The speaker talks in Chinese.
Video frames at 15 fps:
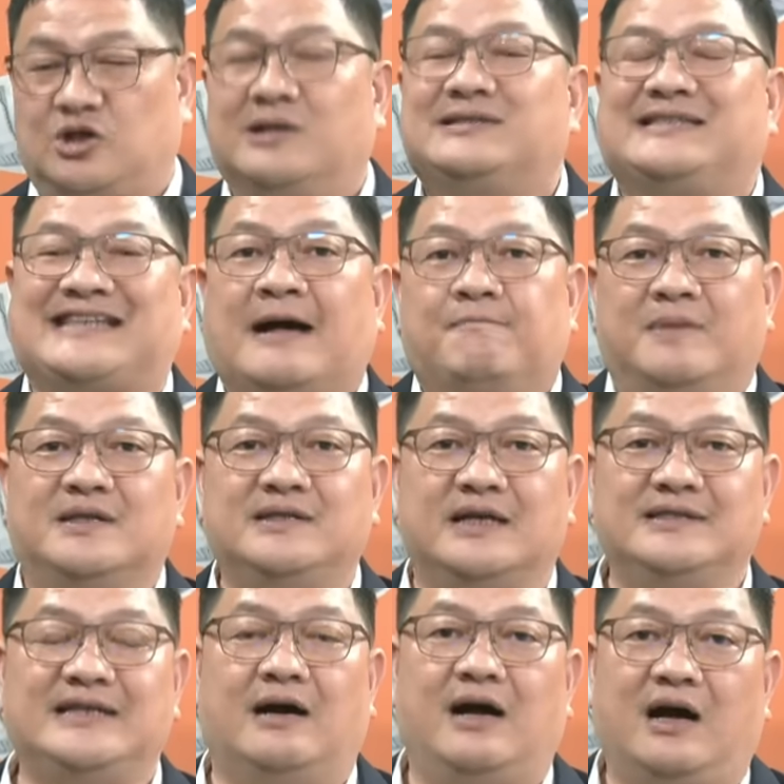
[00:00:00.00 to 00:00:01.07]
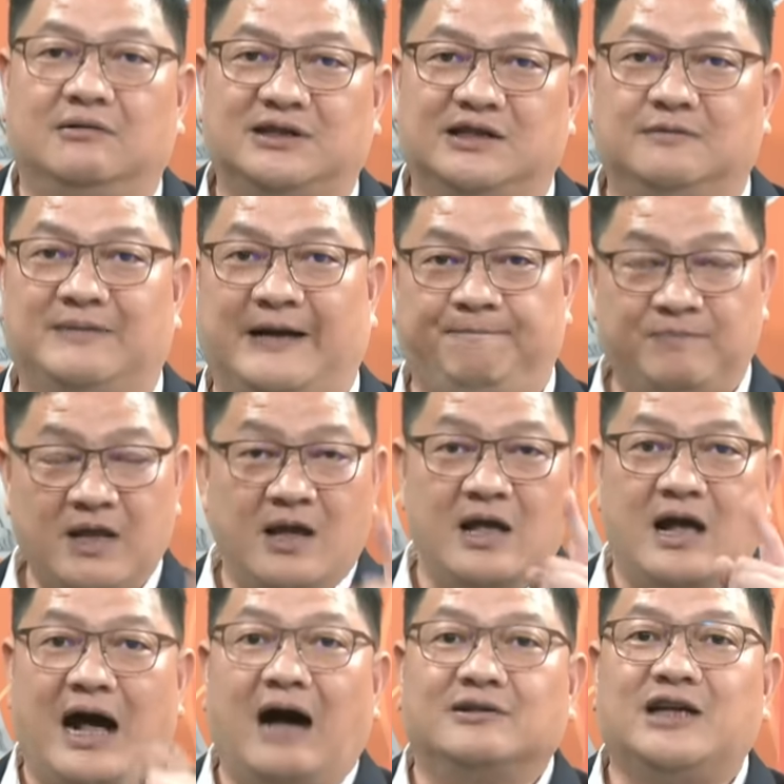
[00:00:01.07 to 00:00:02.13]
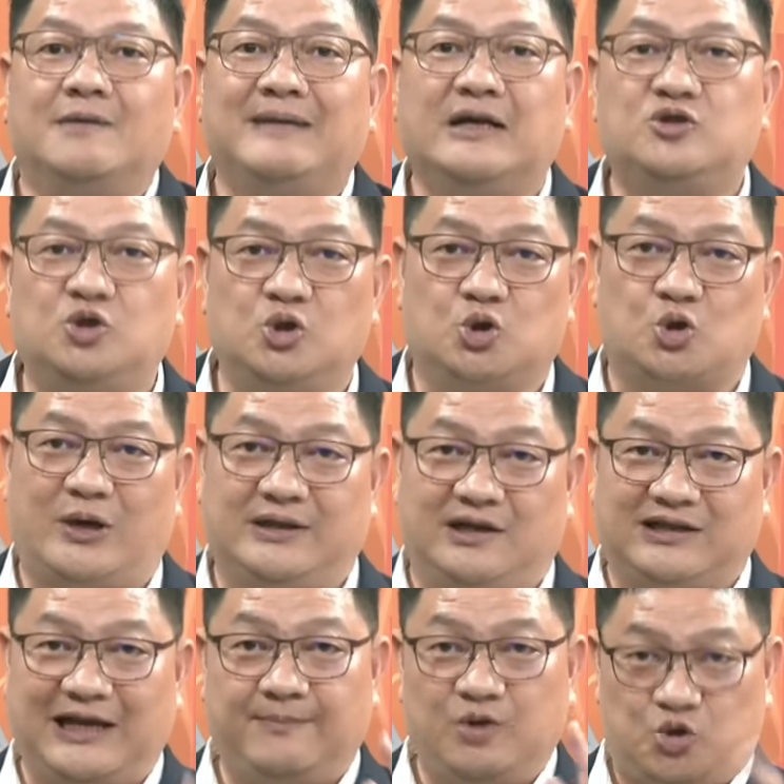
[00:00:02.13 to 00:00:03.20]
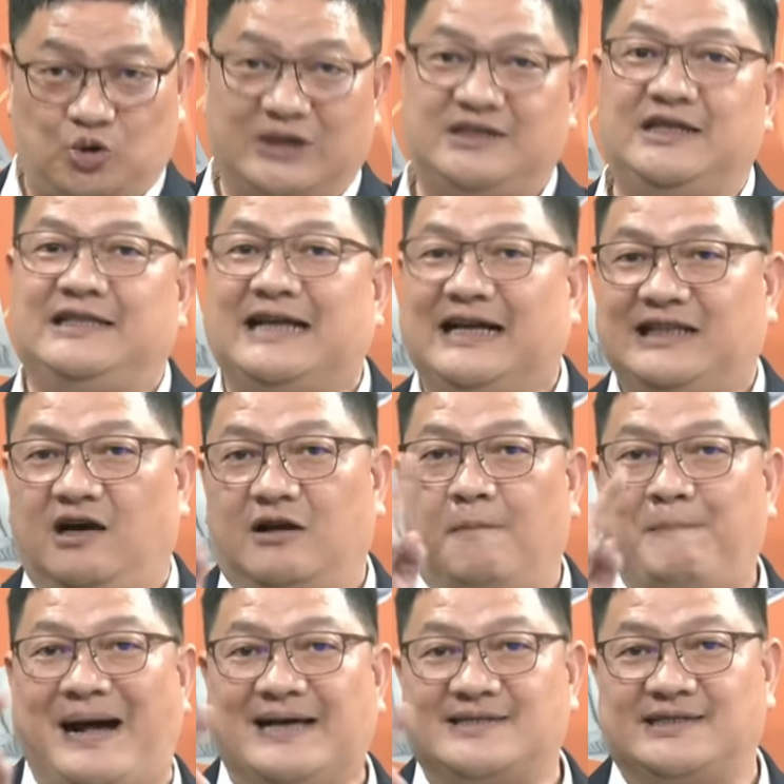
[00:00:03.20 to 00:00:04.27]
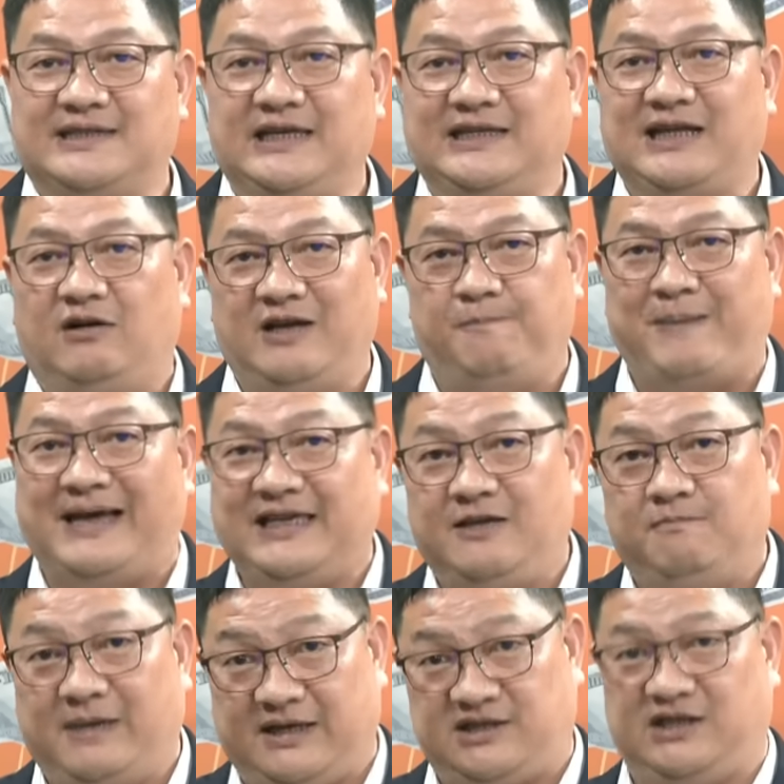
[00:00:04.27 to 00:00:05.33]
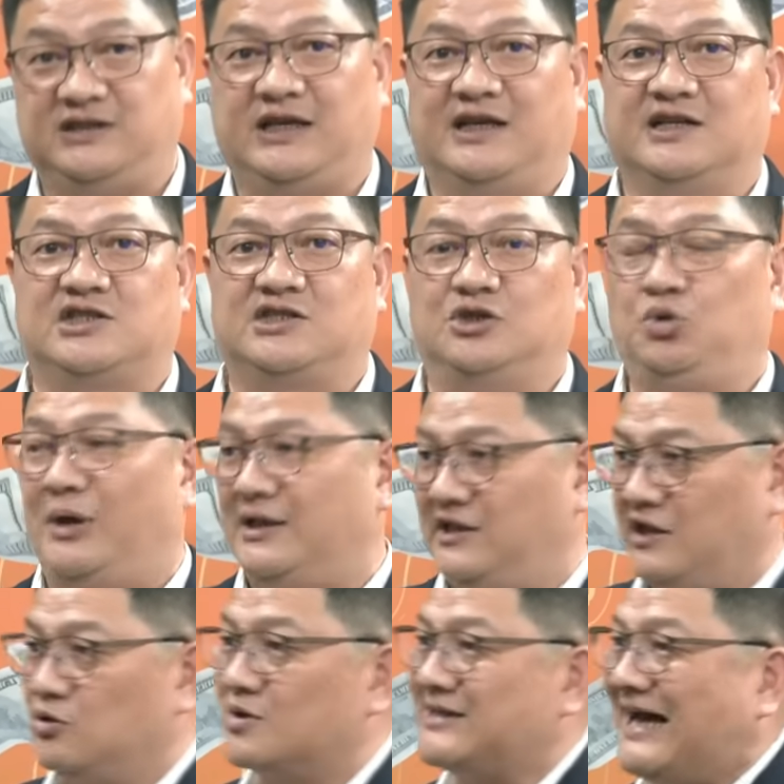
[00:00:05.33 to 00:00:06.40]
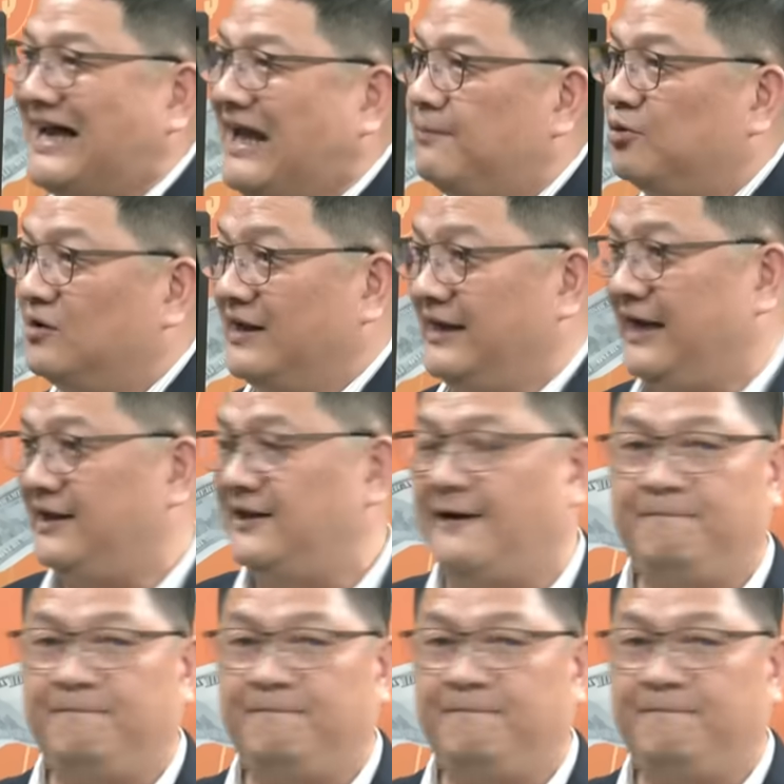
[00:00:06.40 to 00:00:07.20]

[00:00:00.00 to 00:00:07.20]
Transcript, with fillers: 掌门人叫奥特曼。哎，奥特曼据传呢，他们最近拿到了八十亿到一百亿美金的一个资源，听说是阿拉伯人给的。